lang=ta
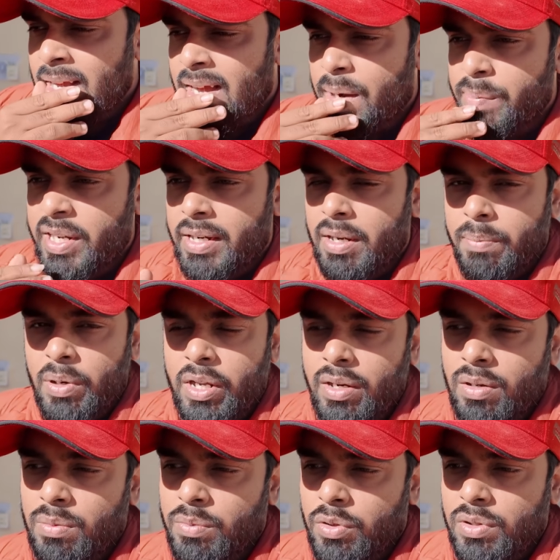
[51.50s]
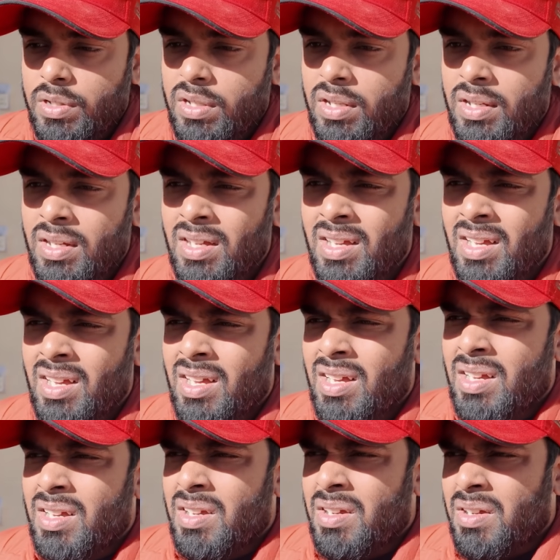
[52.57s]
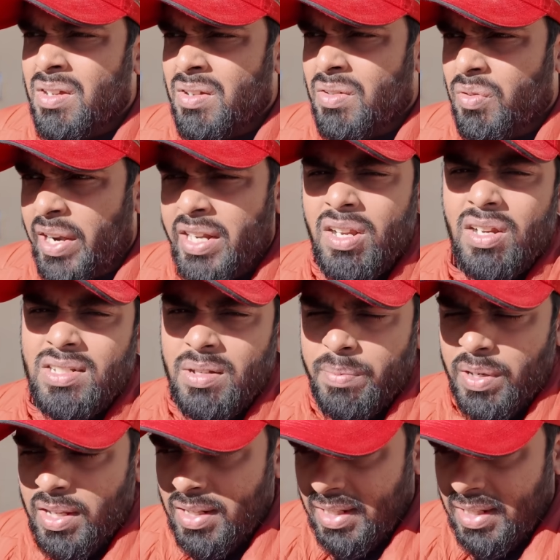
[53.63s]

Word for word: அப்படி ட்ரிப்பில் இருக்கும்போது ஒயிட் ஹார்ஸ் இப்போ தான்